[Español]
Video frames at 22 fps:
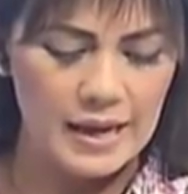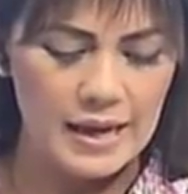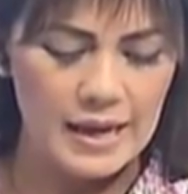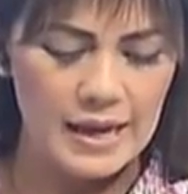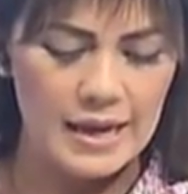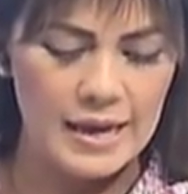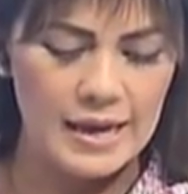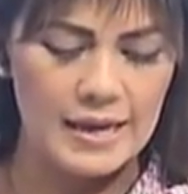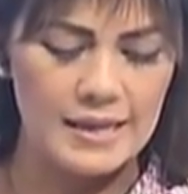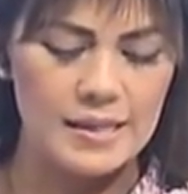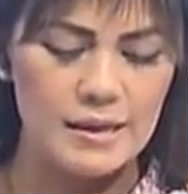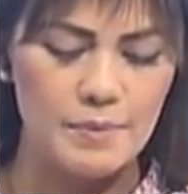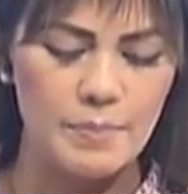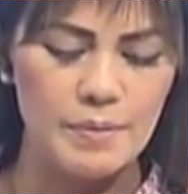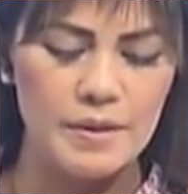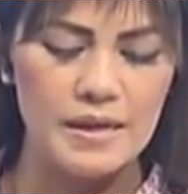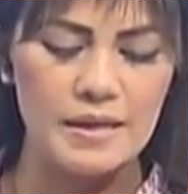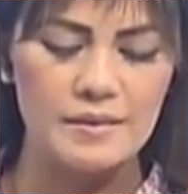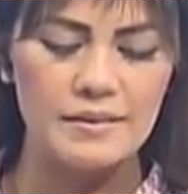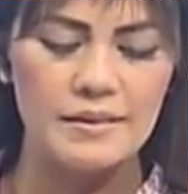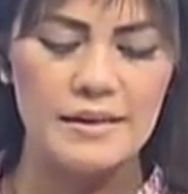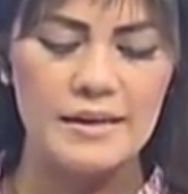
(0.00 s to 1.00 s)
Eh, de
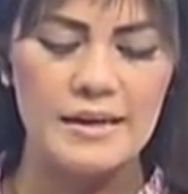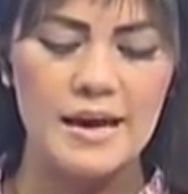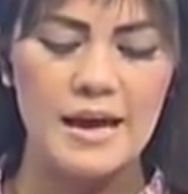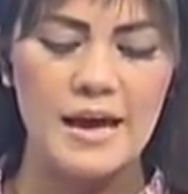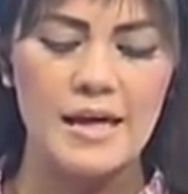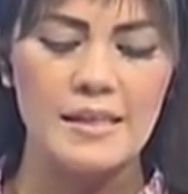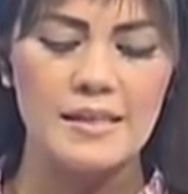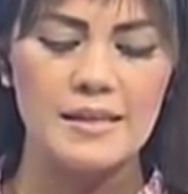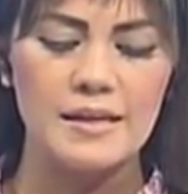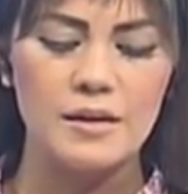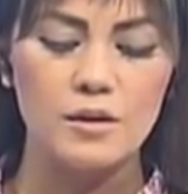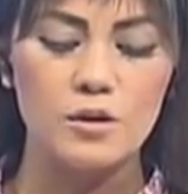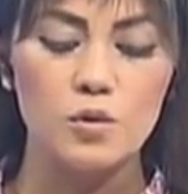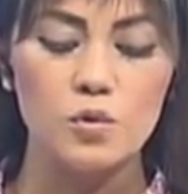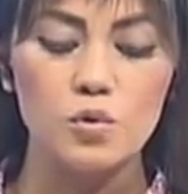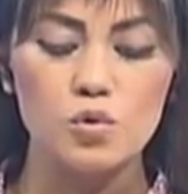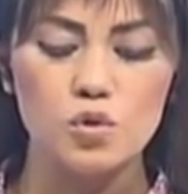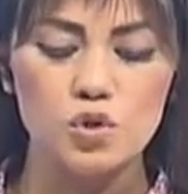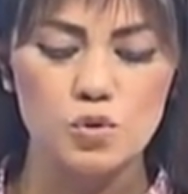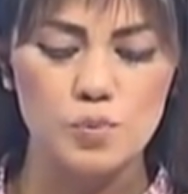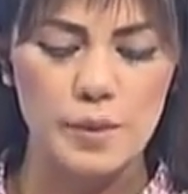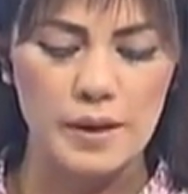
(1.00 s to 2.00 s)
pediatría del
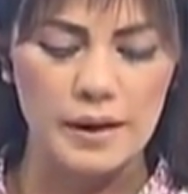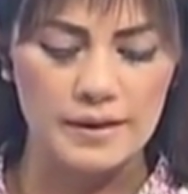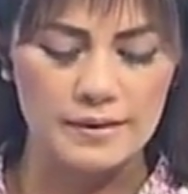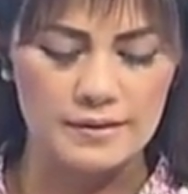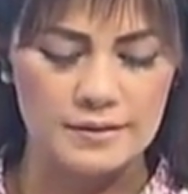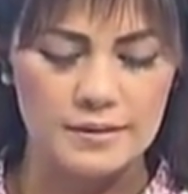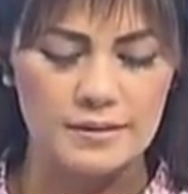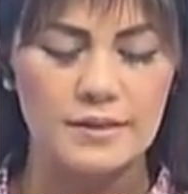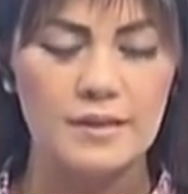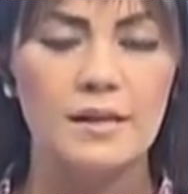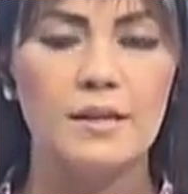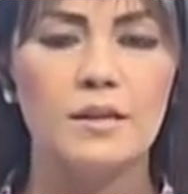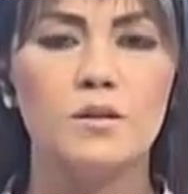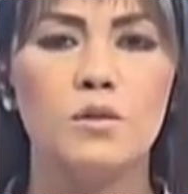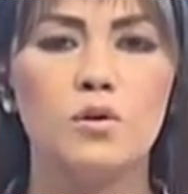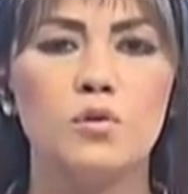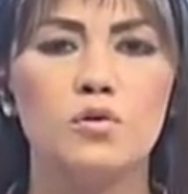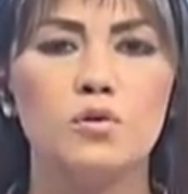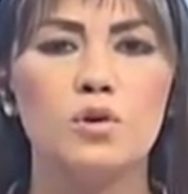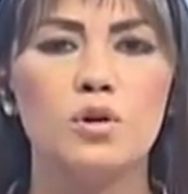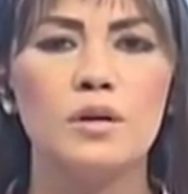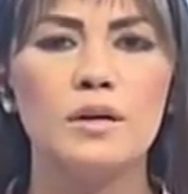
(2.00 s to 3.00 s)
Roosevelt, el
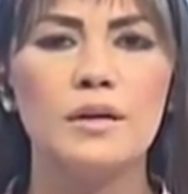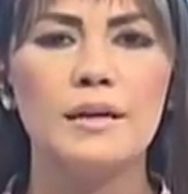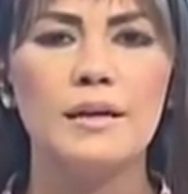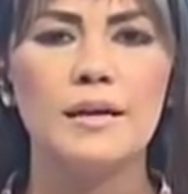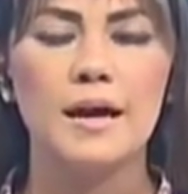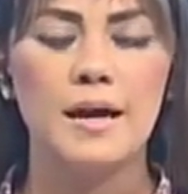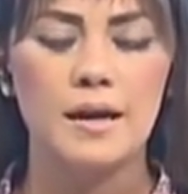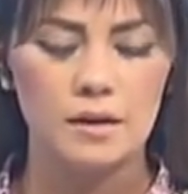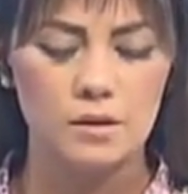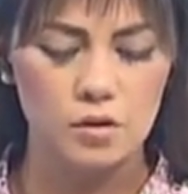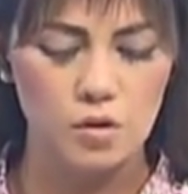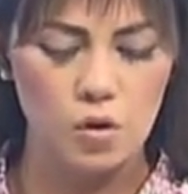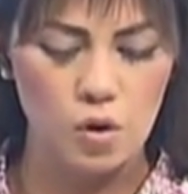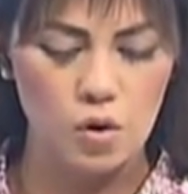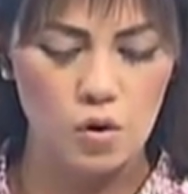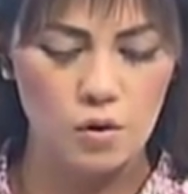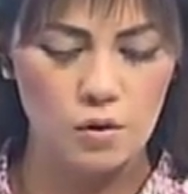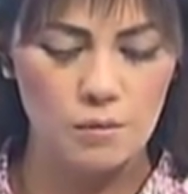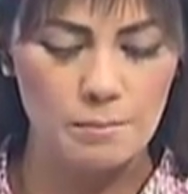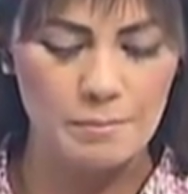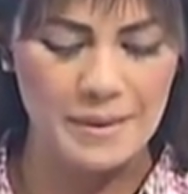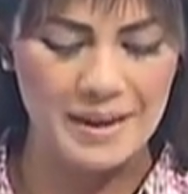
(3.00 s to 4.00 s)
doctor Ricardo
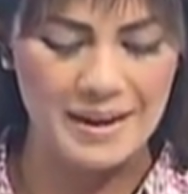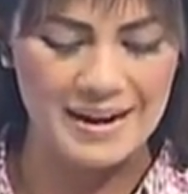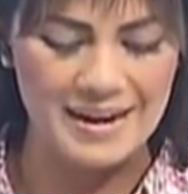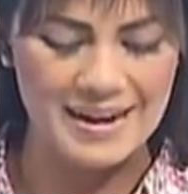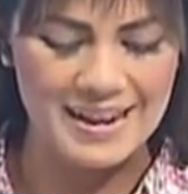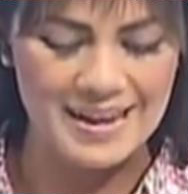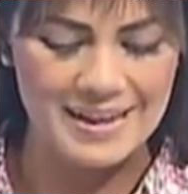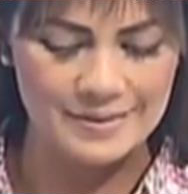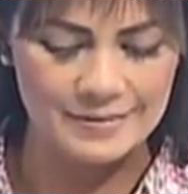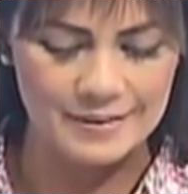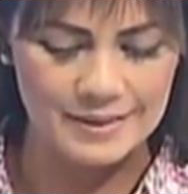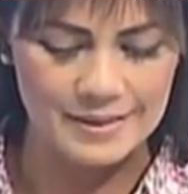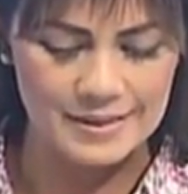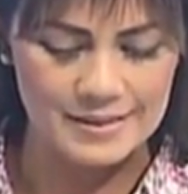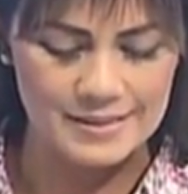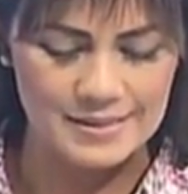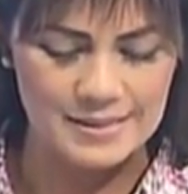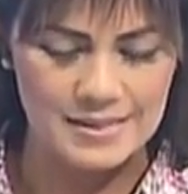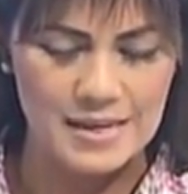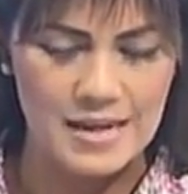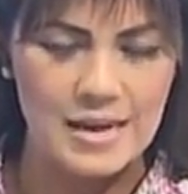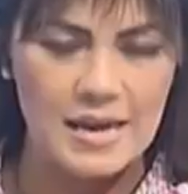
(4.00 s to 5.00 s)

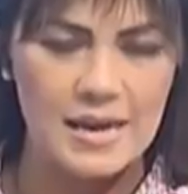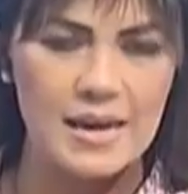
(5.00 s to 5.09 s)
Menéndez.